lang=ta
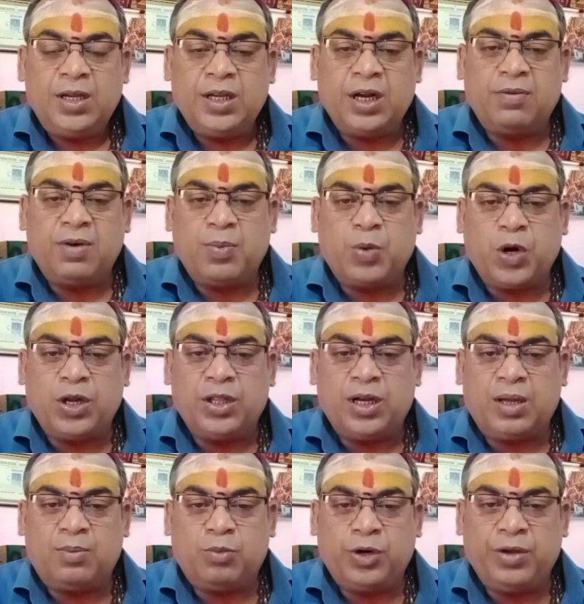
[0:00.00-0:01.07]
இரவு
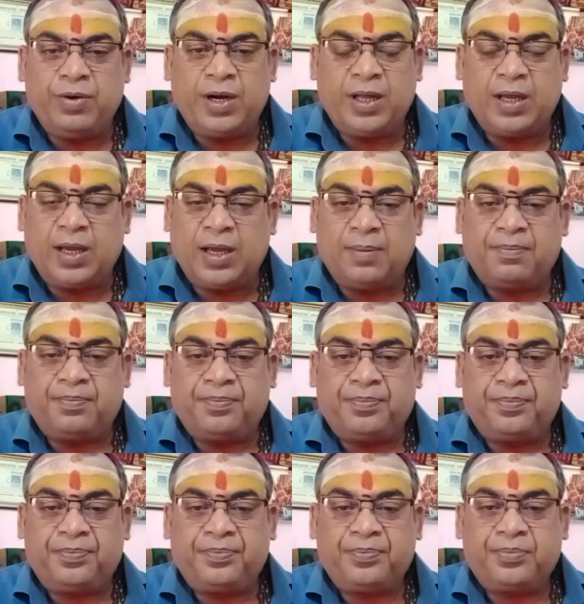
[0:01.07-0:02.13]
பொழுதில் முடிவெடுங்க
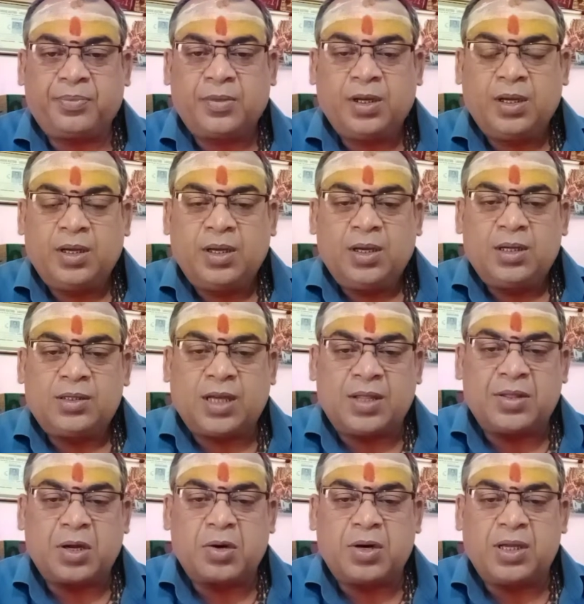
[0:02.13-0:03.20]

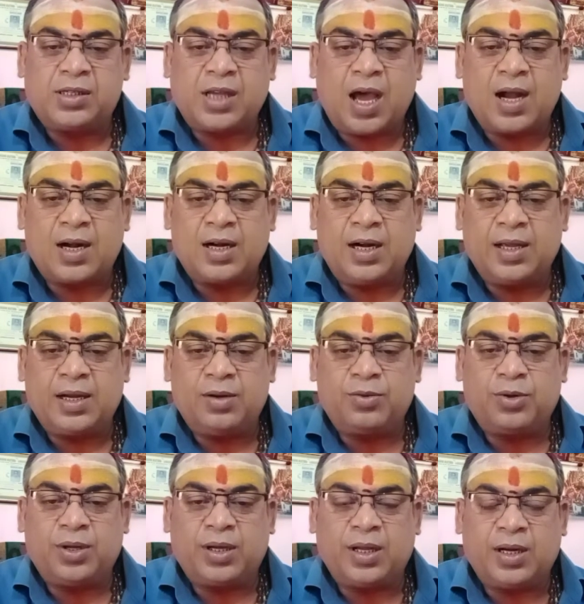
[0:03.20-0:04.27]
சந்திரனுடைய சாரநிலைகள்
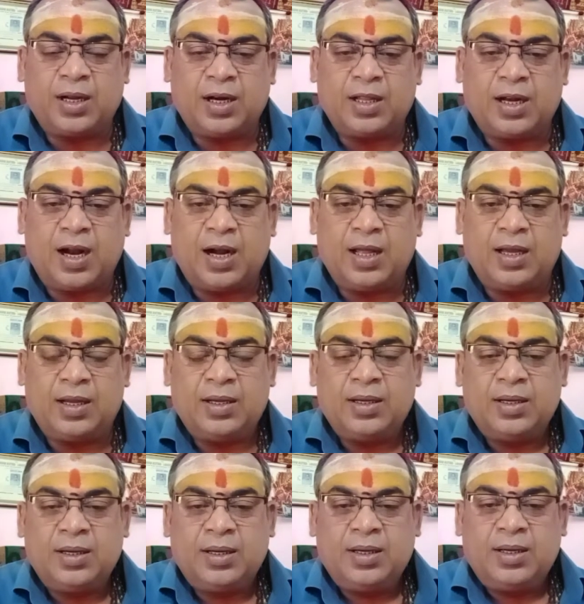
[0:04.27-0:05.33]
உங்களுக்கு இருக்கிறதுனால
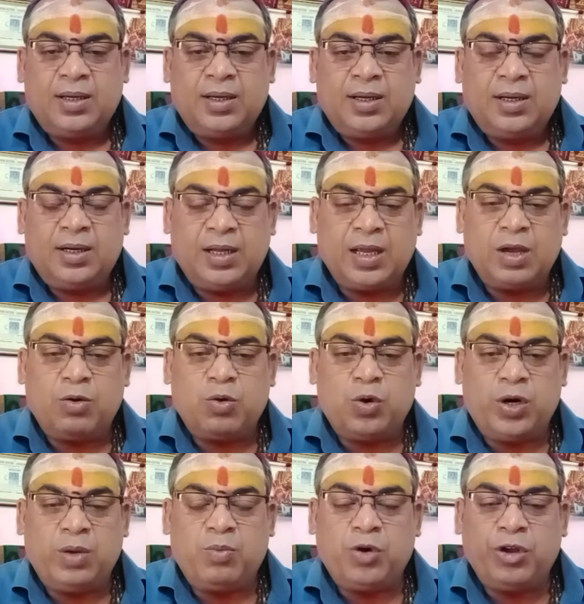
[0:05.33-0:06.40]
நீங்கள்
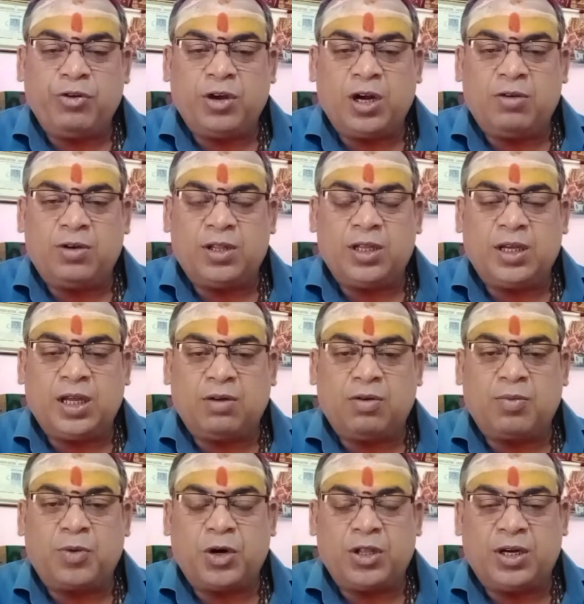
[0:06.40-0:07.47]
உங்களுடைய முடிவுகளை வந்து
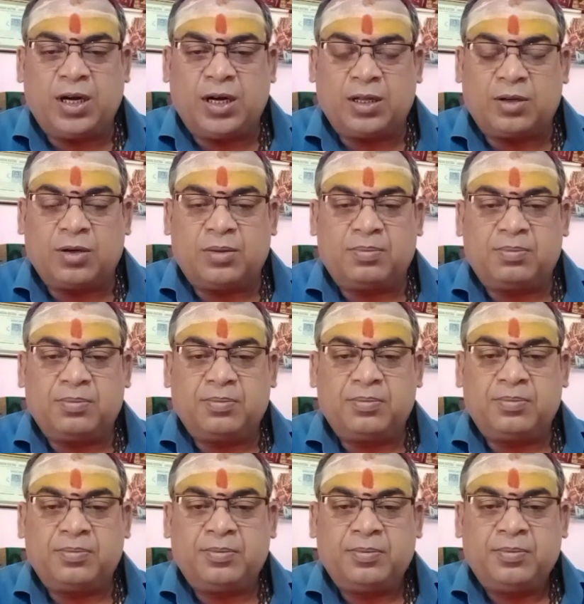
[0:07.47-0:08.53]
இரவு பொழுதில் எடுக்கணும்
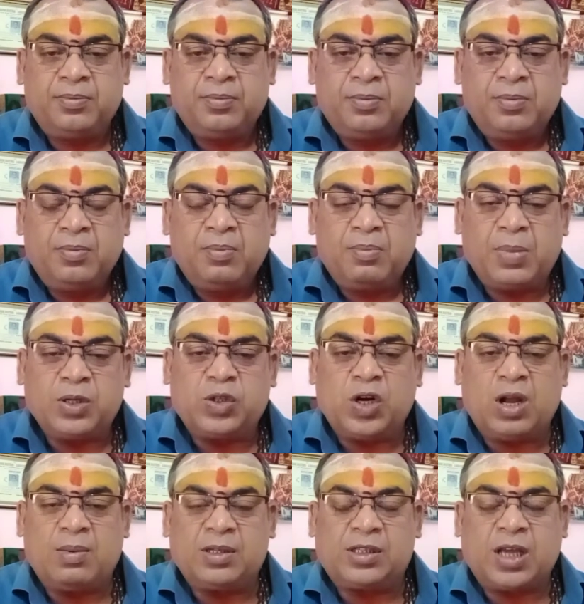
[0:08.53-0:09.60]

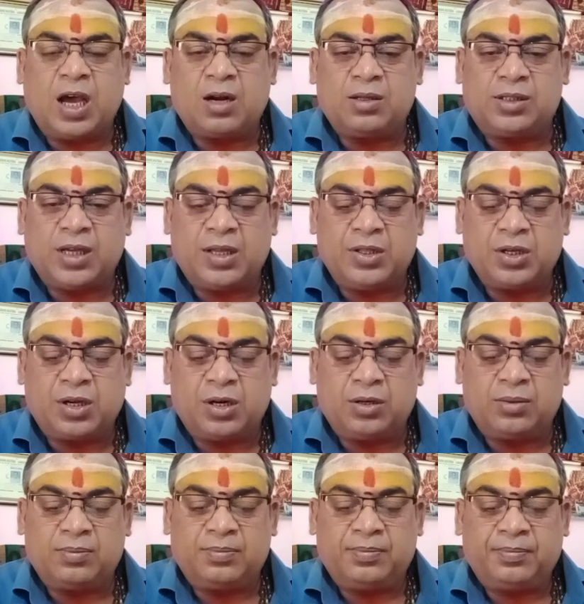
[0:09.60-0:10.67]
ஃபஸ்ட்டு நமஸ்காரம்
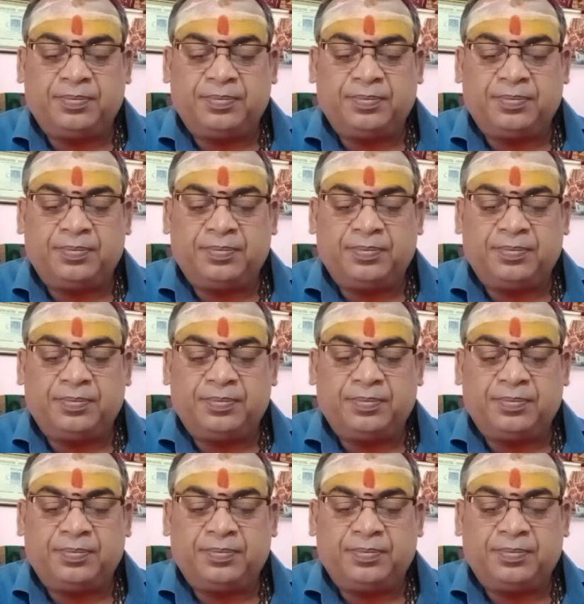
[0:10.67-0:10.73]
சேர்ந்துக்கணும்